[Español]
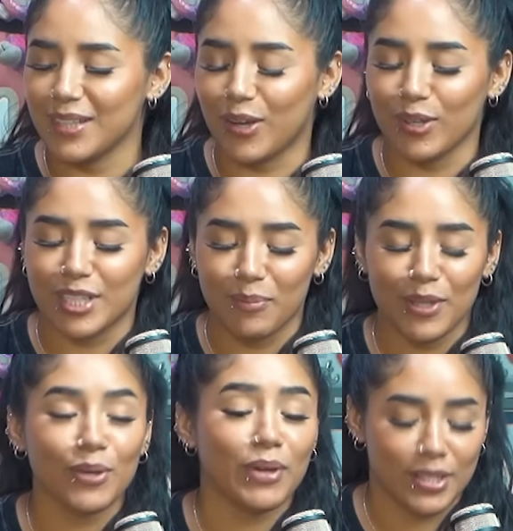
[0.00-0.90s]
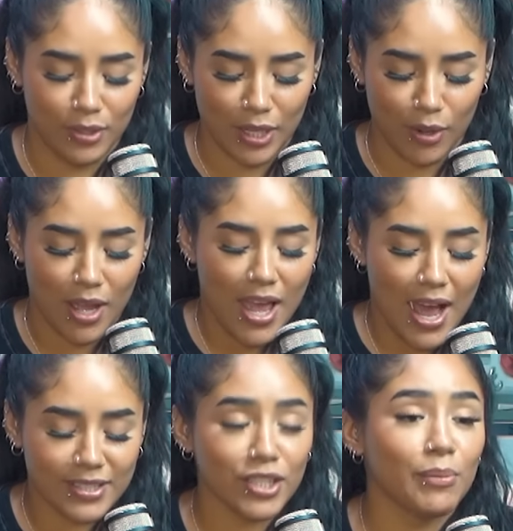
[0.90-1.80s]
Escúchame, yo voy a decir una cosa.
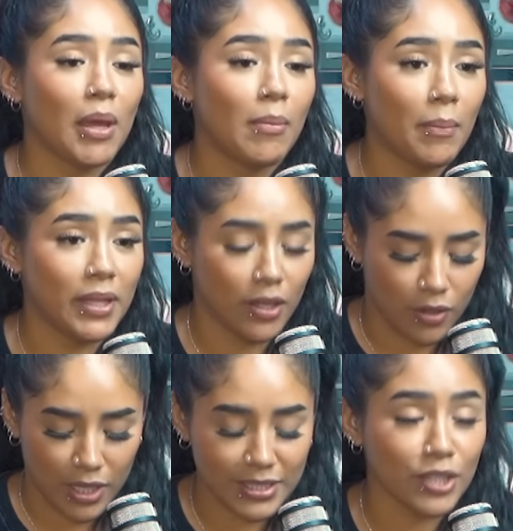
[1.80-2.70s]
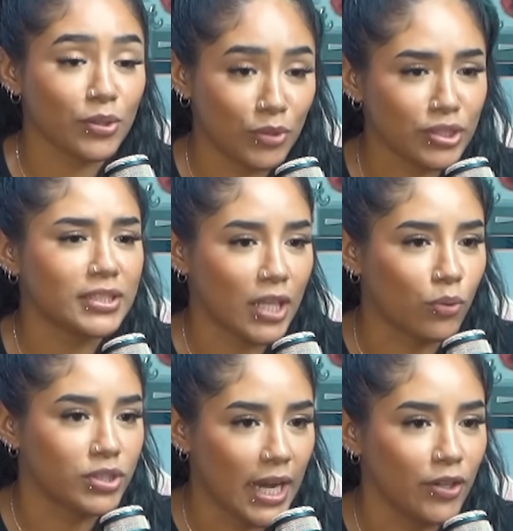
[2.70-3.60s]
Hace rato mi mamá me dijo, hace rato, no sé si lo
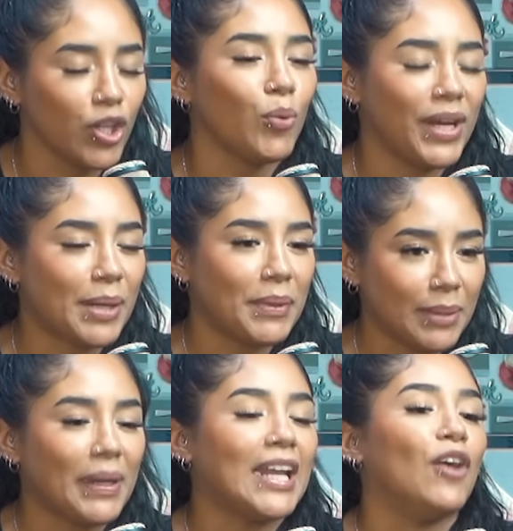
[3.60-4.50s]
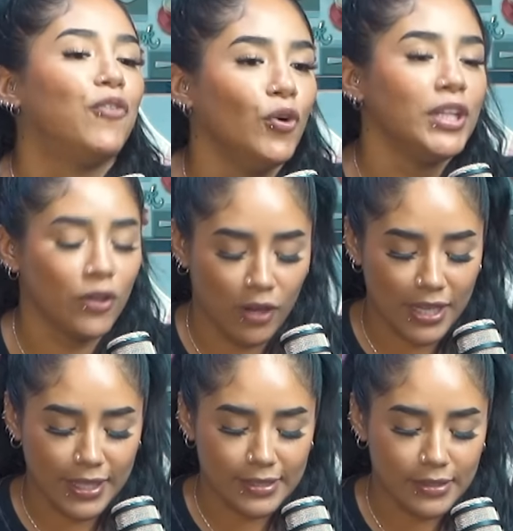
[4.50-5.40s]
escucharon, yo lo voy a repetir para que la funden con
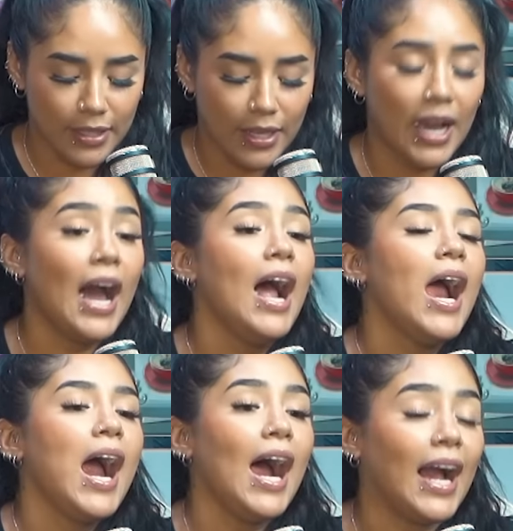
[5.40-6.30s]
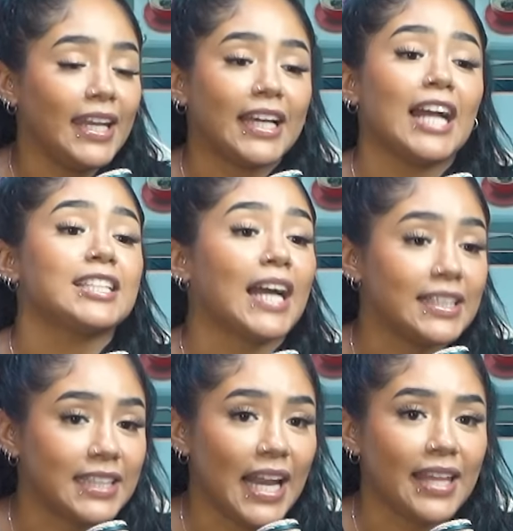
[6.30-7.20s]
ganas. Oye, ¿me puedes decir que regaló
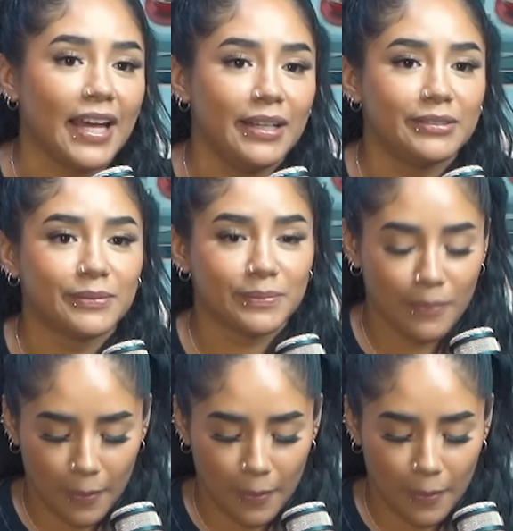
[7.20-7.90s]
esa cadena?